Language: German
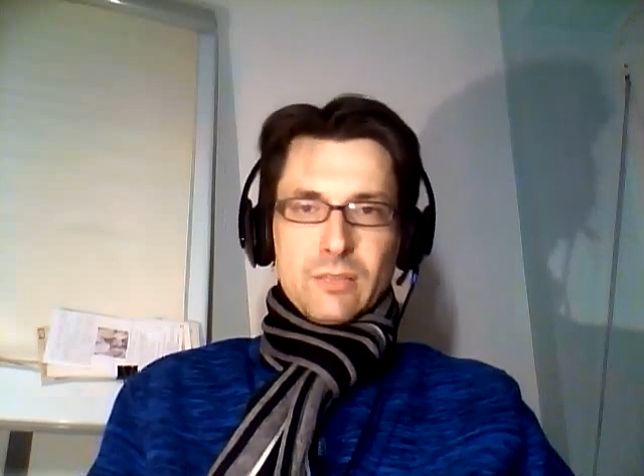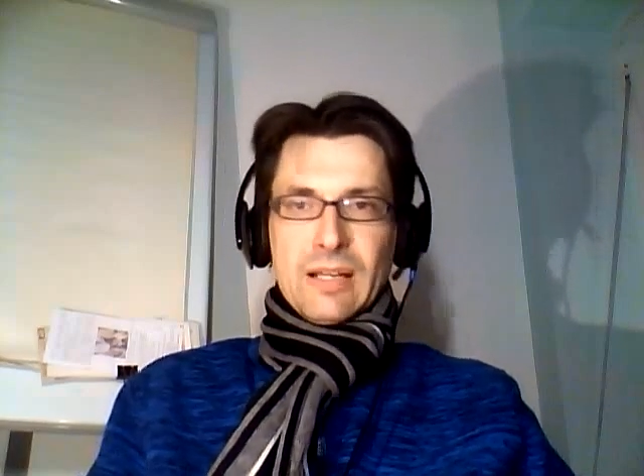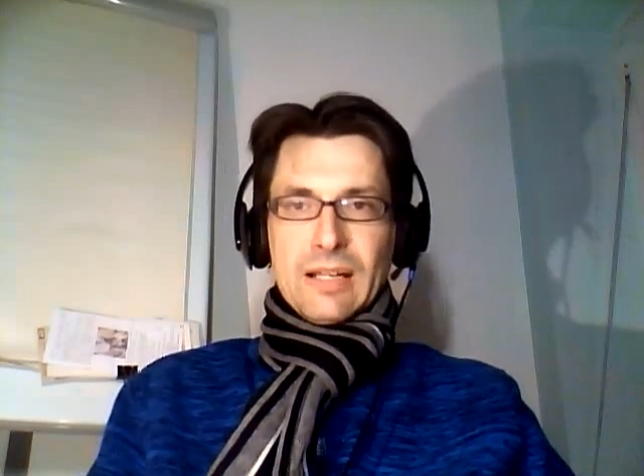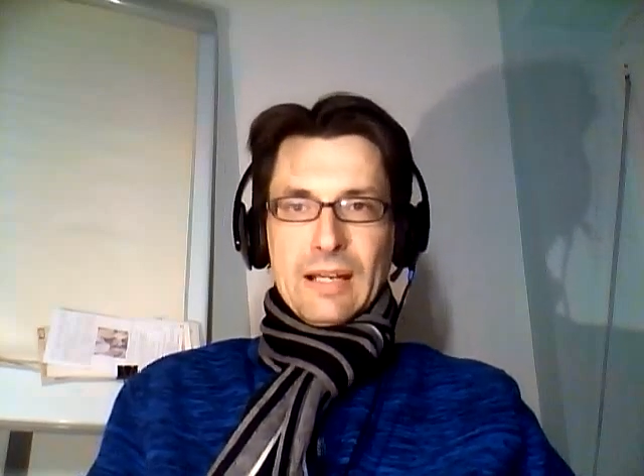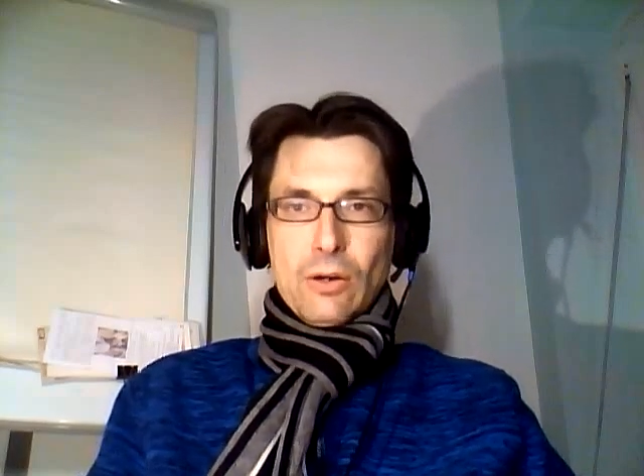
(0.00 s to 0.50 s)
Also
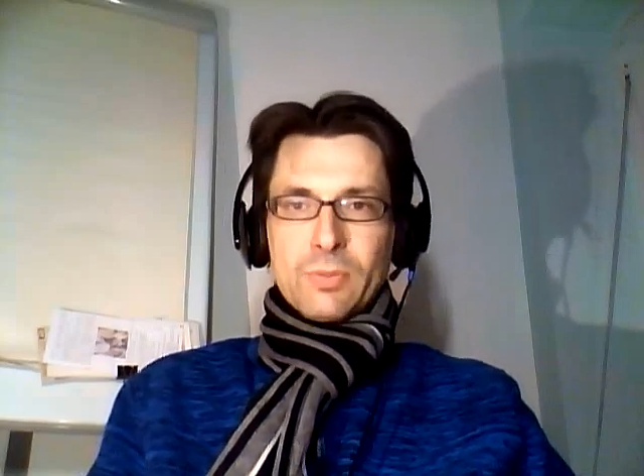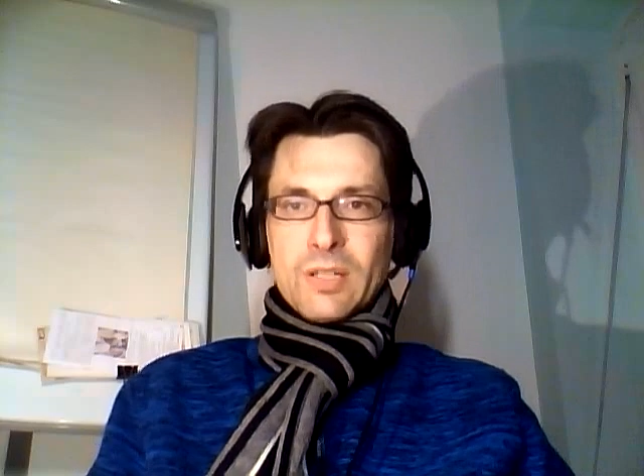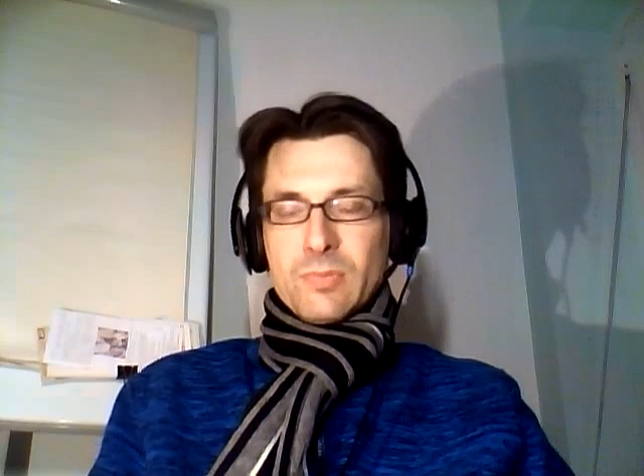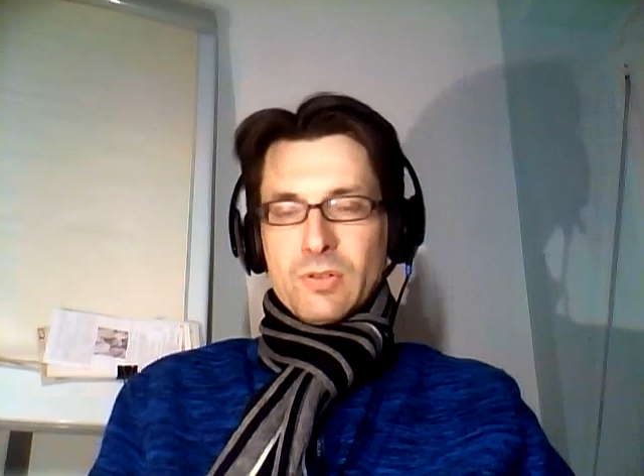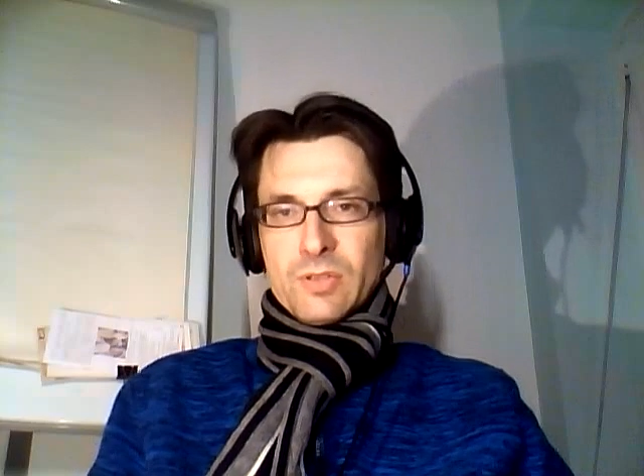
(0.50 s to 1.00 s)
man
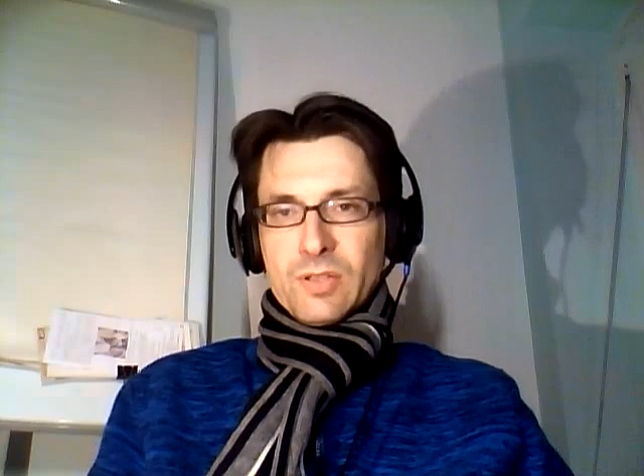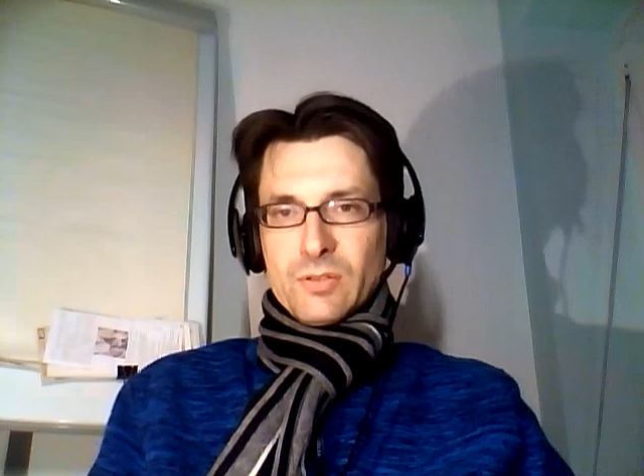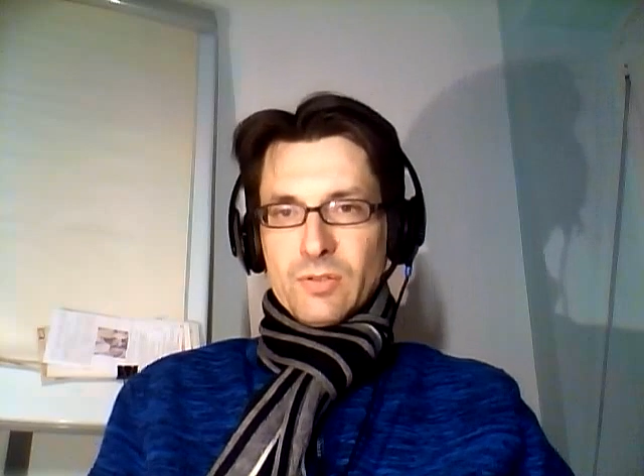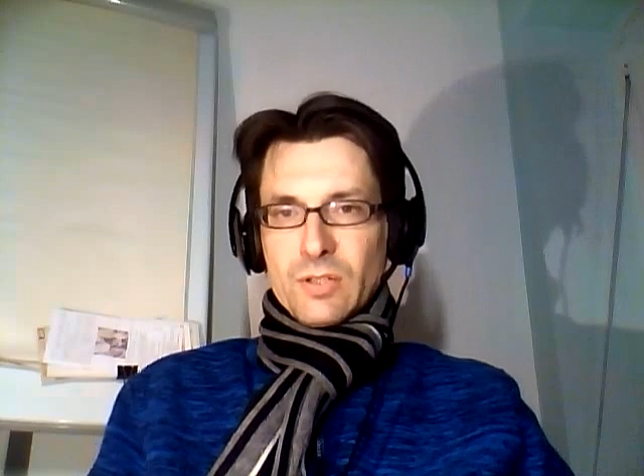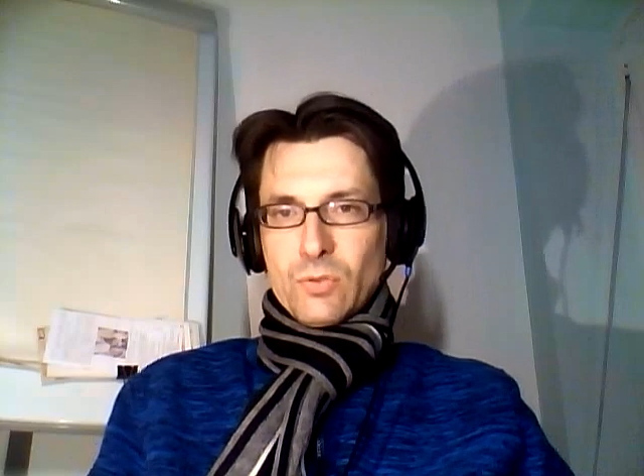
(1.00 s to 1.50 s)
glaubt, dass man aus der
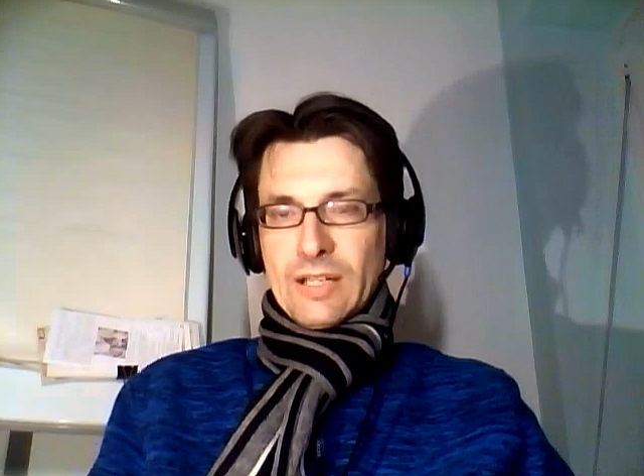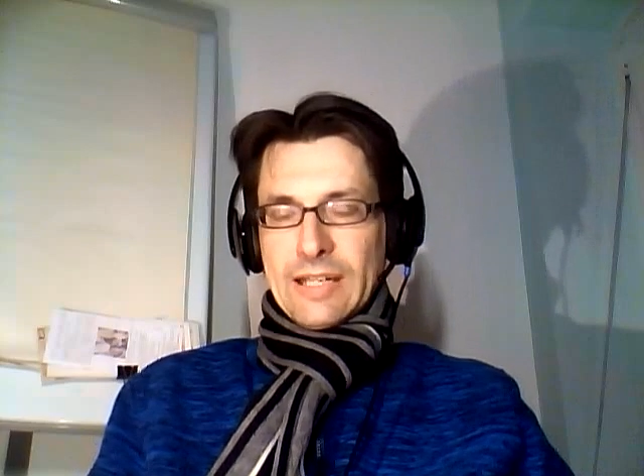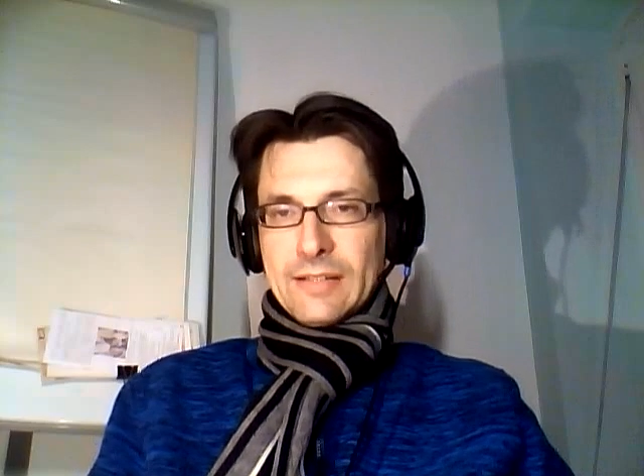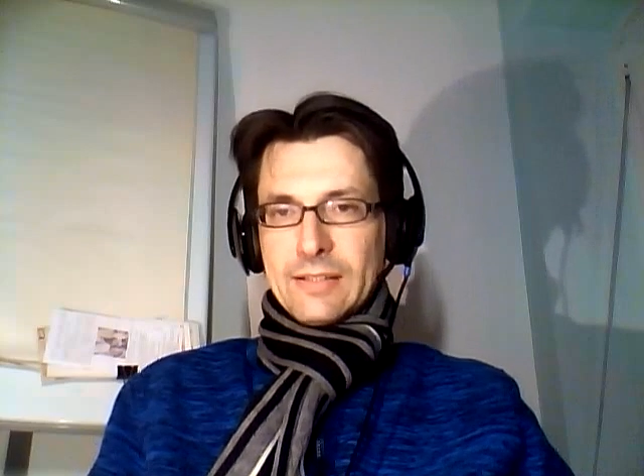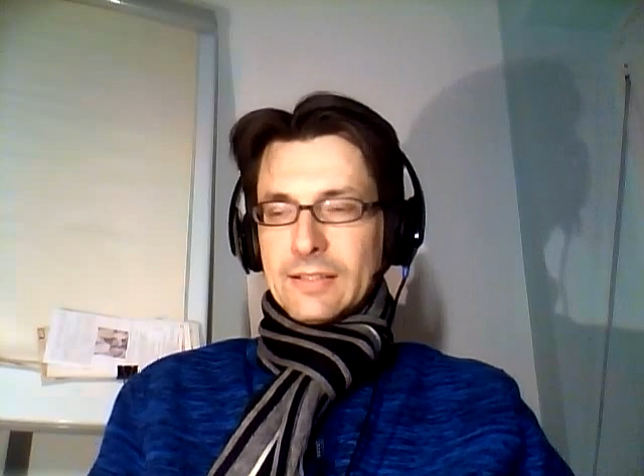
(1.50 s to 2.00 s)
Situation
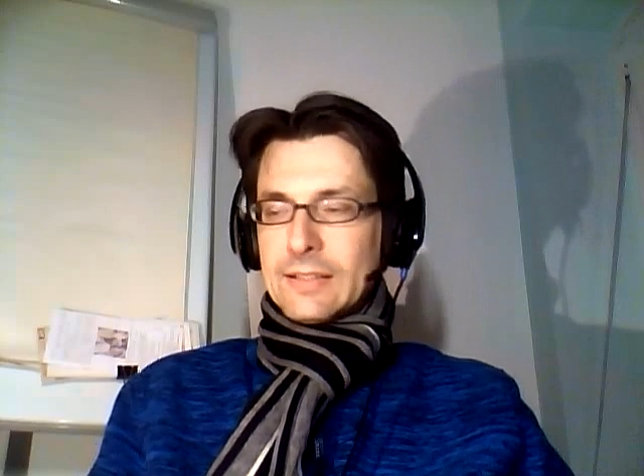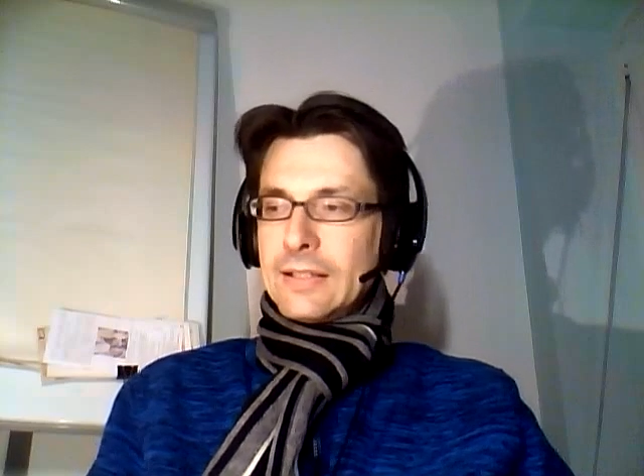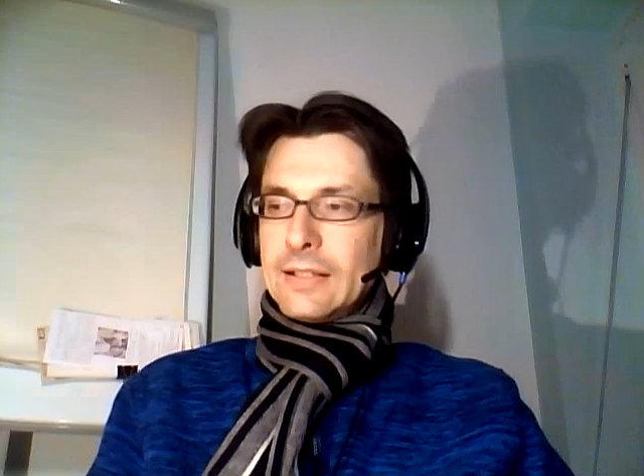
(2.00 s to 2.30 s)
gelernt hat,